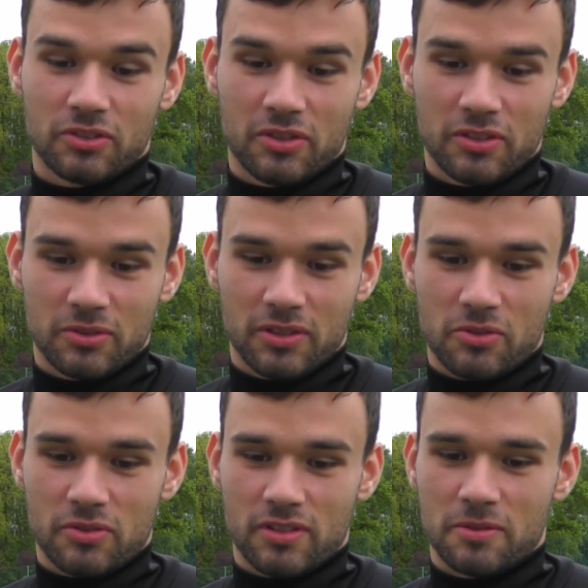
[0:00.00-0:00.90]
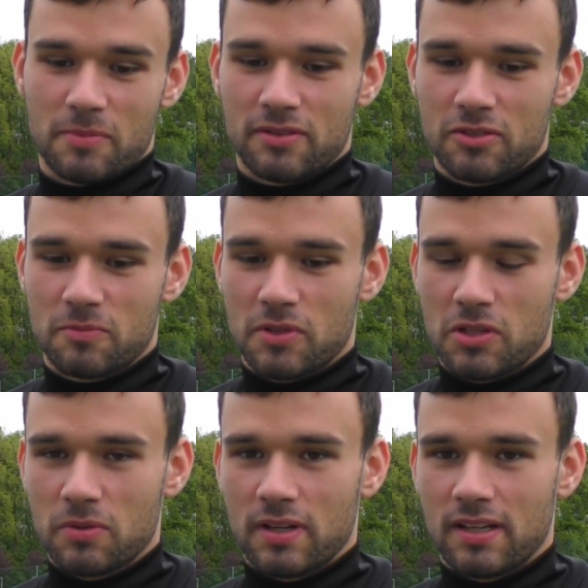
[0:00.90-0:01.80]
się orientuję, drużyna się bardzo
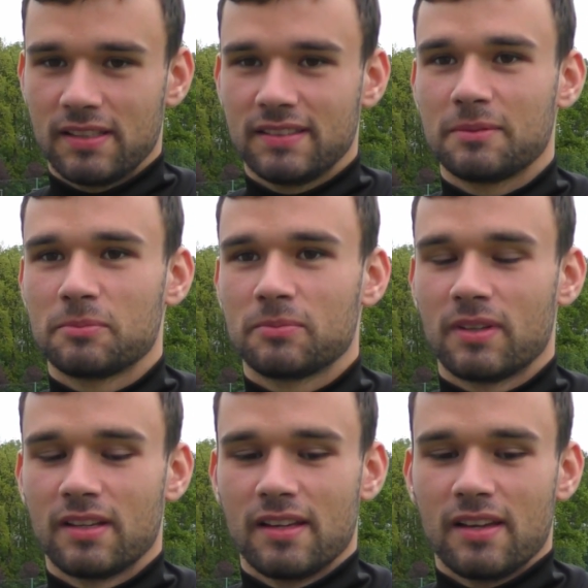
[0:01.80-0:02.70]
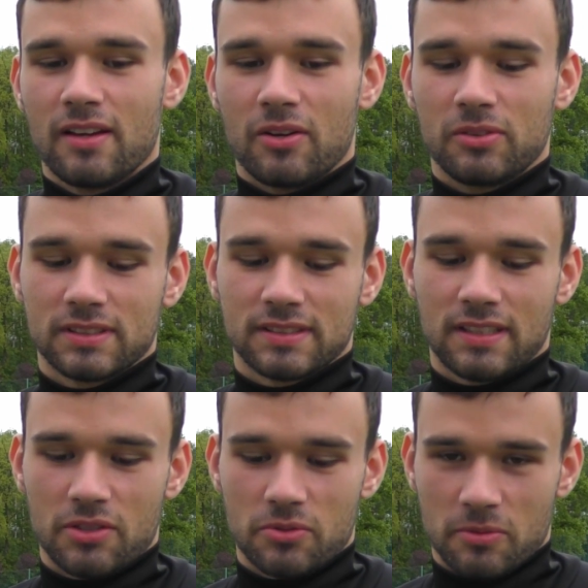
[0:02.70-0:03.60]
zmieniła, ale tam Olek
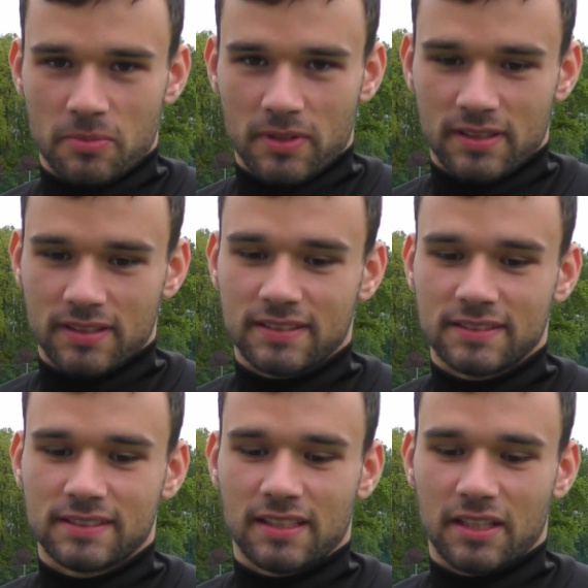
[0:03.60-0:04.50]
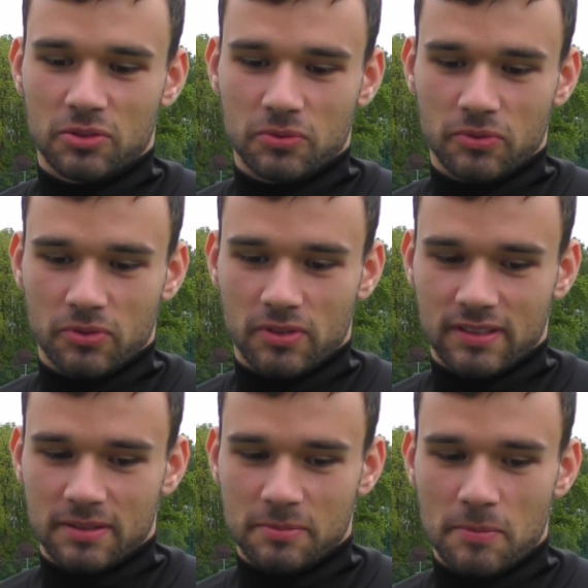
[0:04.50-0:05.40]
zdradził nam parę sekretów,
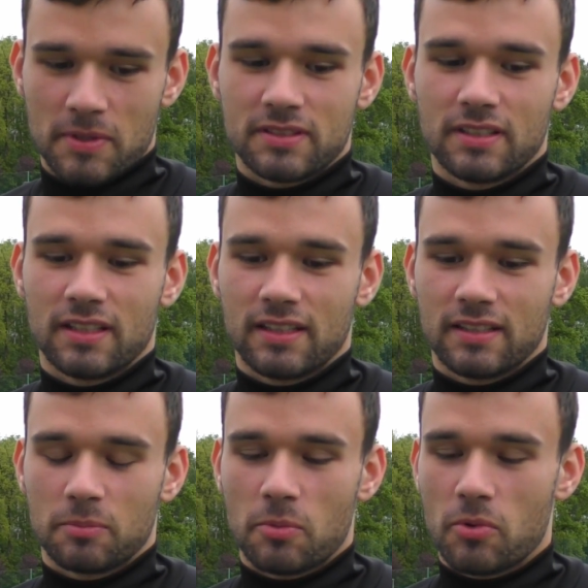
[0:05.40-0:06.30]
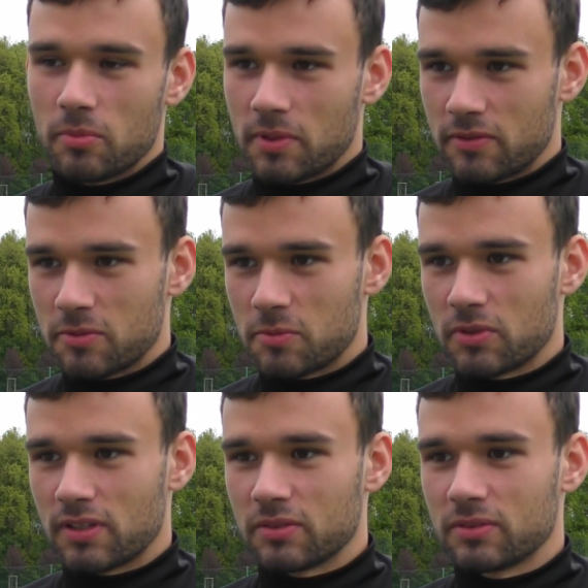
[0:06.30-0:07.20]
które mam nadzieję pomogą nam w tym
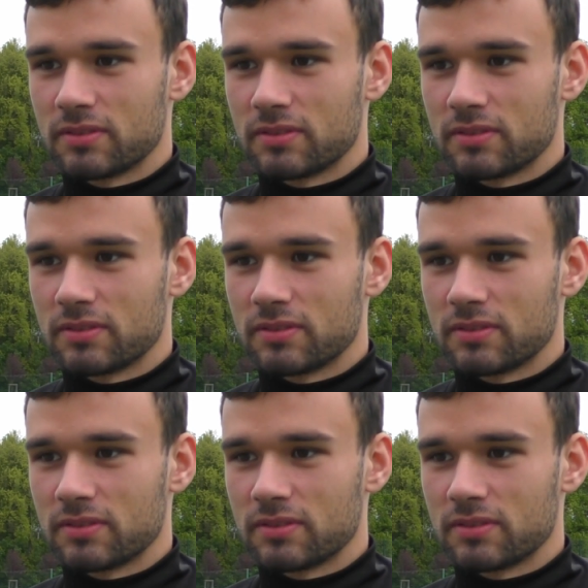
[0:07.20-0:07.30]
spotkaniu.